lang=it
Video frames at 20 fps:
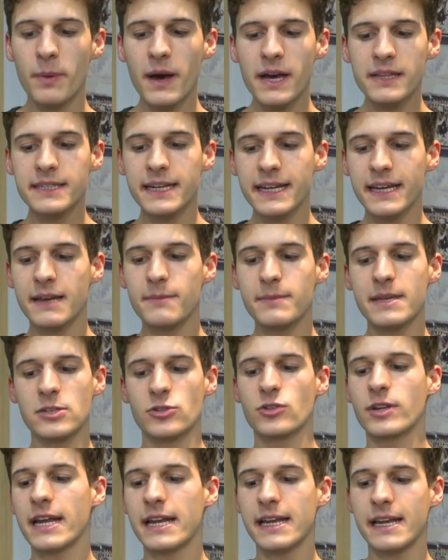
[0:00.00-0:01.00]
padre e mia
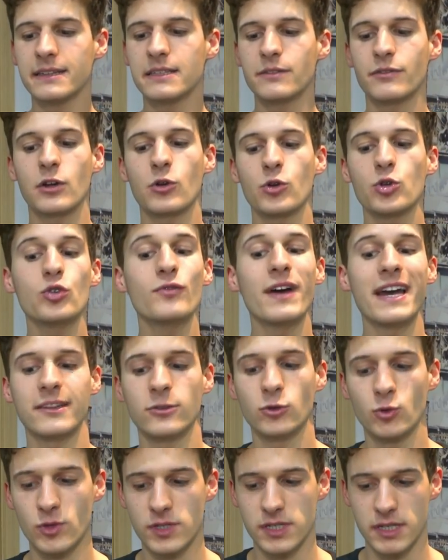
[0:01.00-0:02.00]
sorella ti fanno
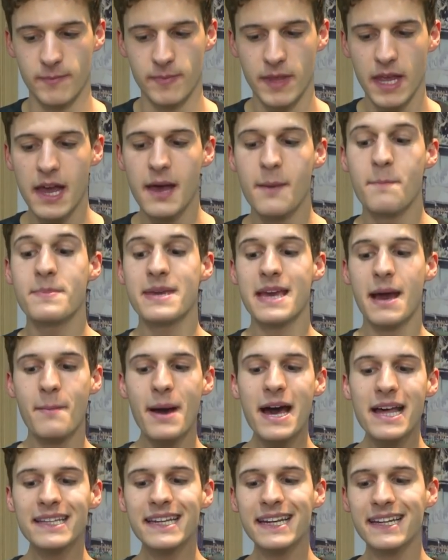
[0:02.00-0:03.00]
Juventus, mia
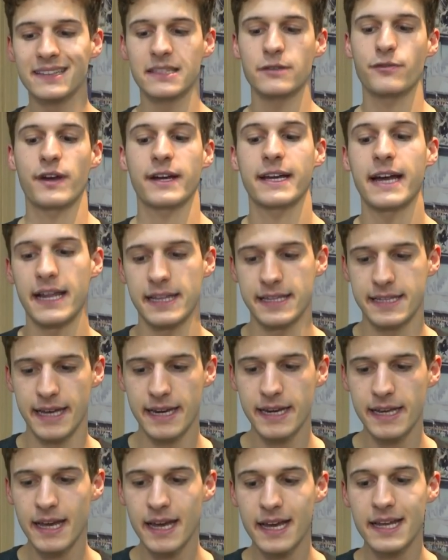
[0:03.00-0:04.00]
madre ti fa
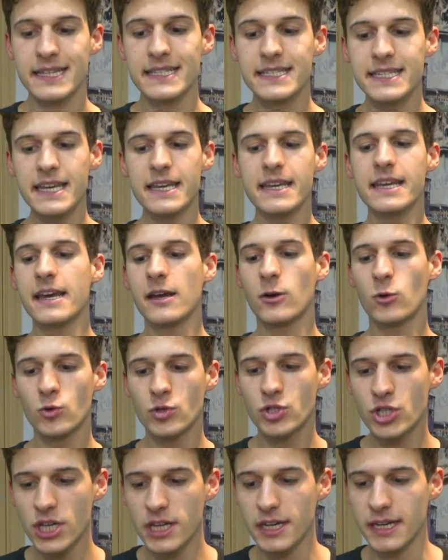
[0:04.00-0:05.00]
Cagliari, zii e
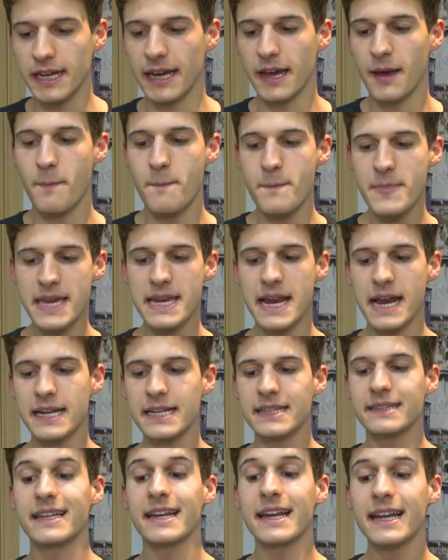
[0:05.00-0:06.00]
cugini Milan,
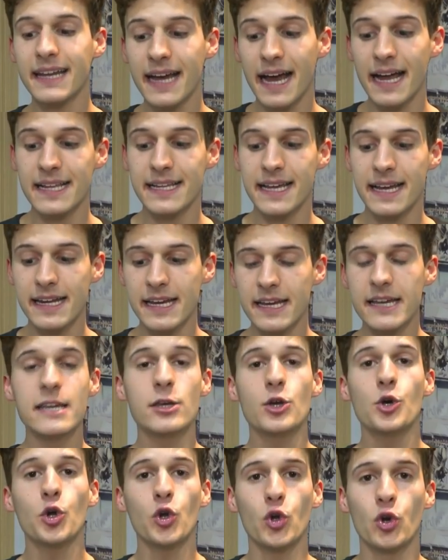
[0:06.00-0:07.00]
Inter e Cagliari,
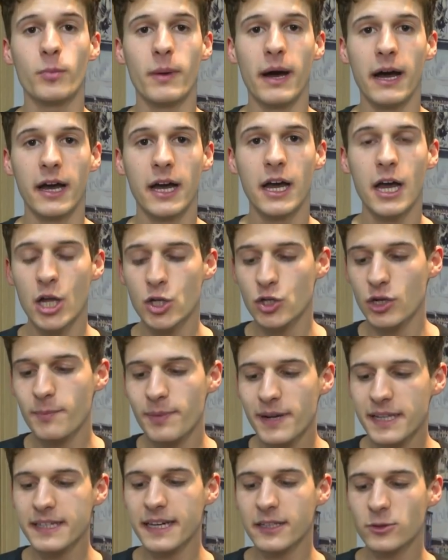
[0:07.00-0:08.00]
io Roma. Cioè in
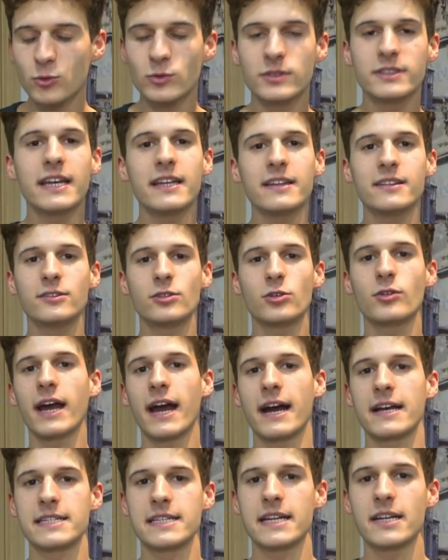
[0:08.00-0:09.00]
pratica tu dentro
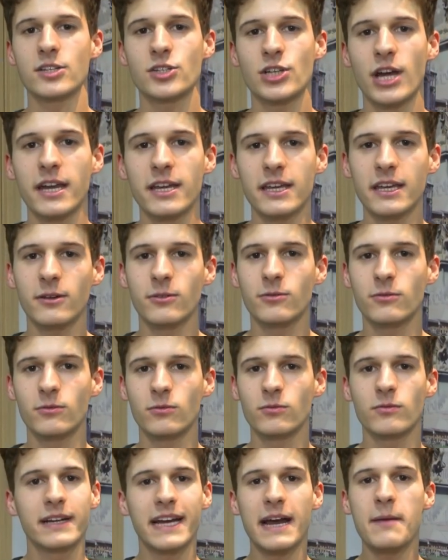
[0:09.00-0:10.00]
casa c'hai
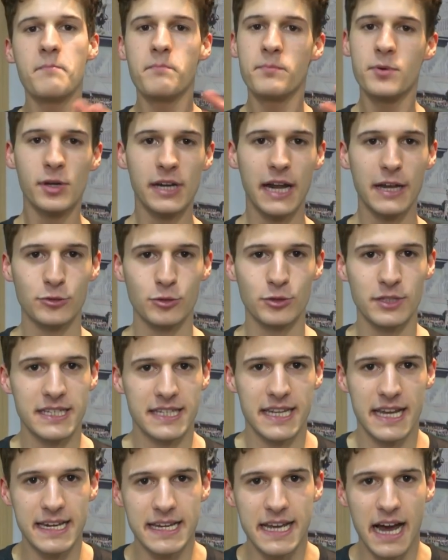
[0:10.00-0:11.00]
un campionato di
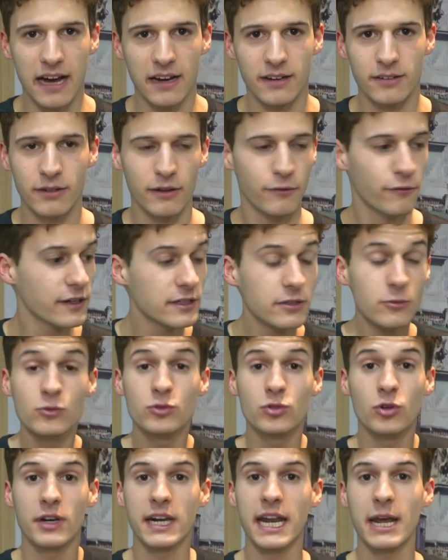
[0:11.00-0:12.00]
Serie A, fate un
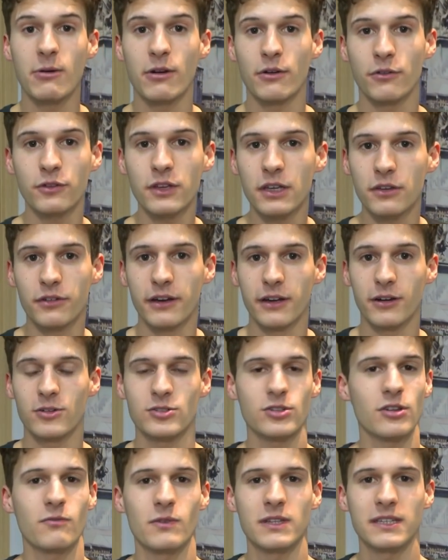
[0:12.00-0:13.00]
torneo a FIFA, non lo
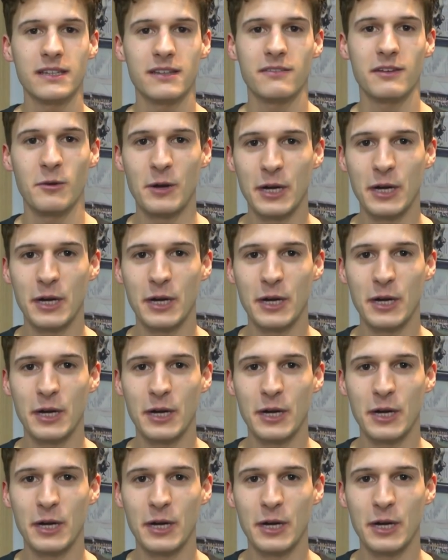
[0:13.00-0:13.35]
so, inventatevi